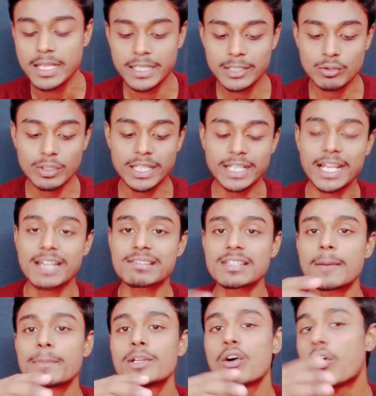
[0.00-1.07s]
इन्होंने कैसे
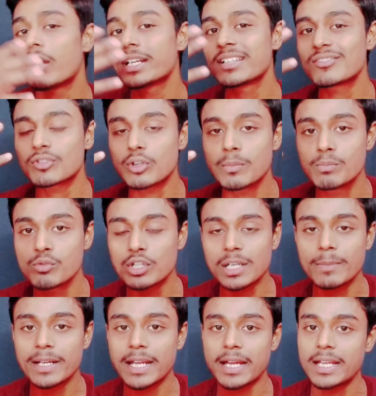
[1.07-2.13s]
अपने ऑडियंस को मूर्ख
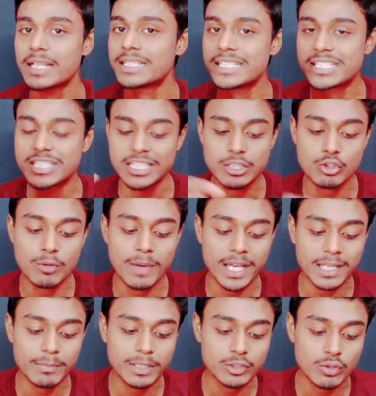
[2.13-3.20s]
बनाया इस चीज को
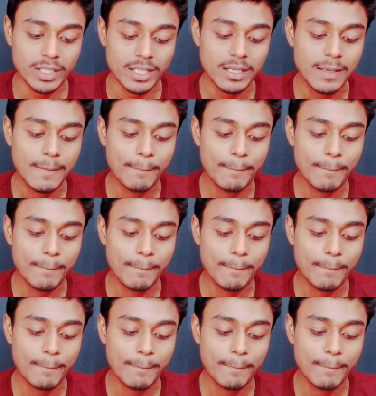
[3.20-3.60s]
बारे में जो है ना